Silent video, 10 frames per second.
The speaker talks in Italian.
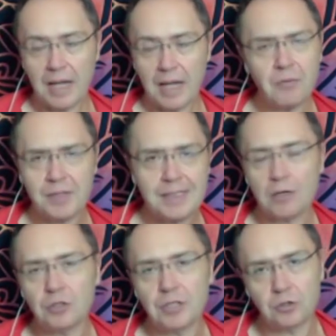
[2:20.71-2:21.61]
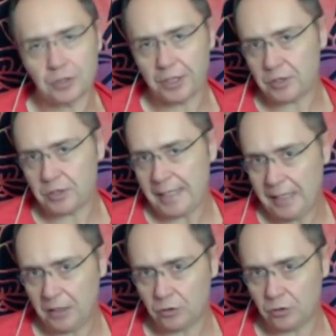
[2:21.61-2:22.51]
E questi hanno detto che cosa gli ha
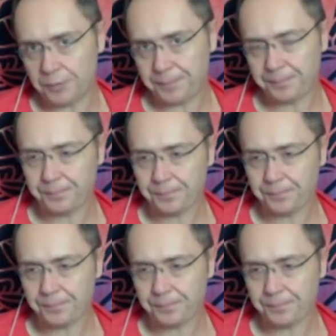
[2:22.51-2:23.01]
detto.